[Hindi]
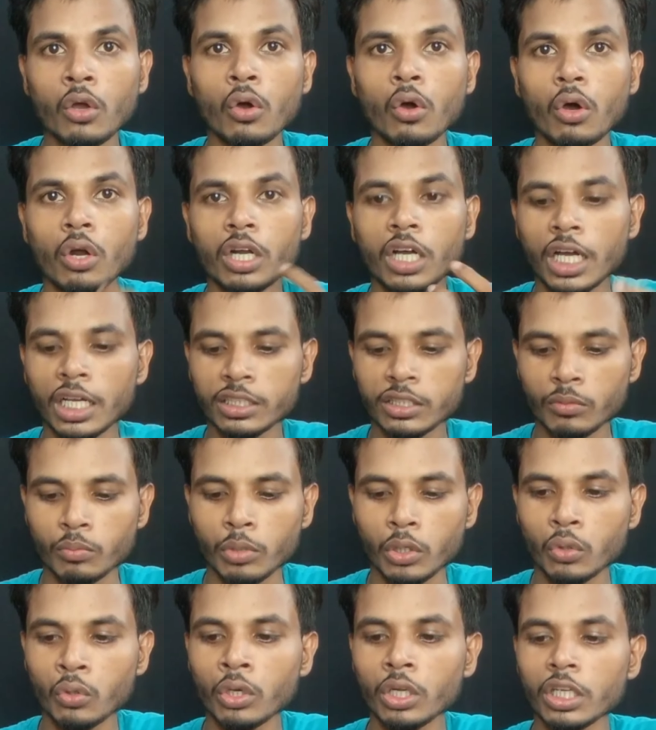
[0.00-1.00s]
और गैस
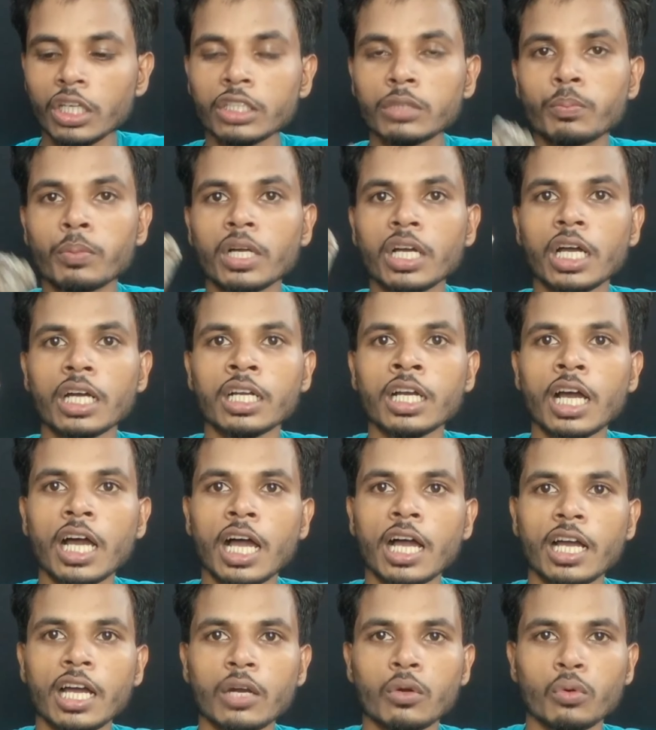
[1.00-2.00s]
बिल्कुल इस प्रकार का
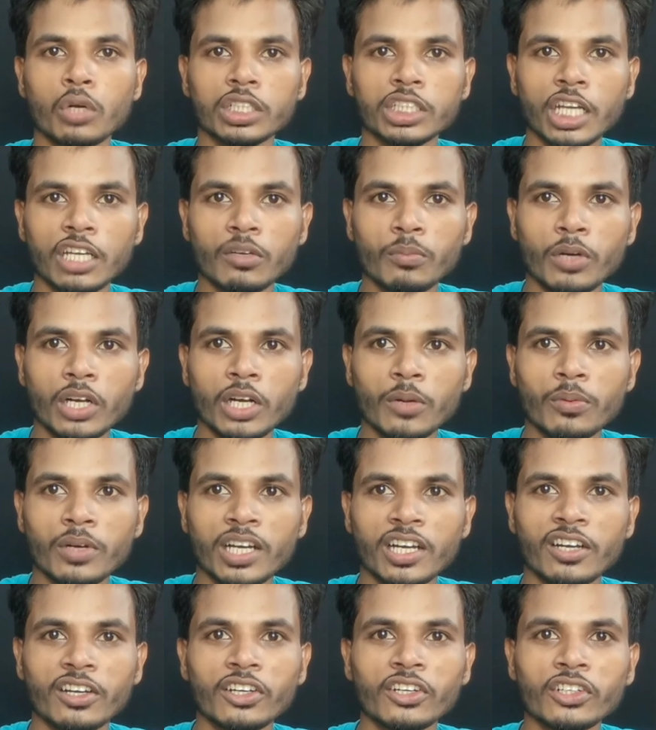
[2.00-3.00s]
आकार होना चाहिए बर्फ़
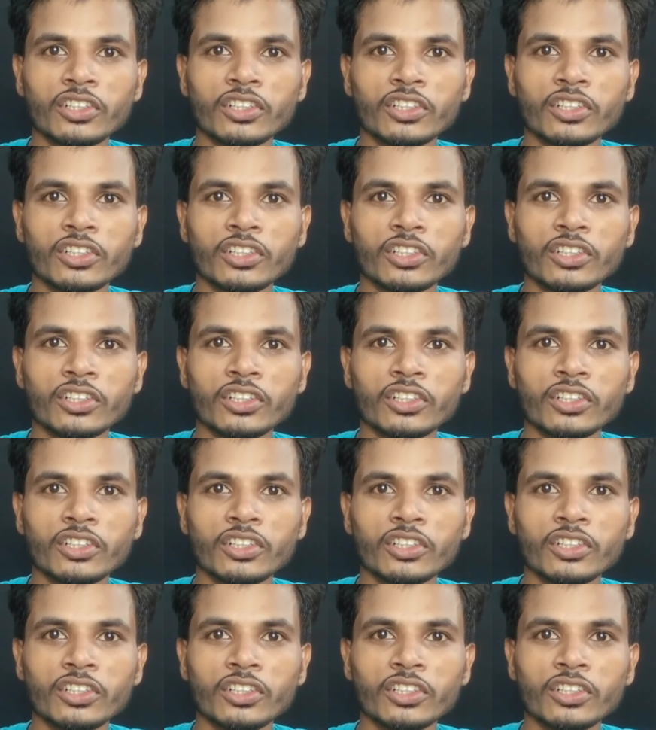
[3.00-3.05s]
का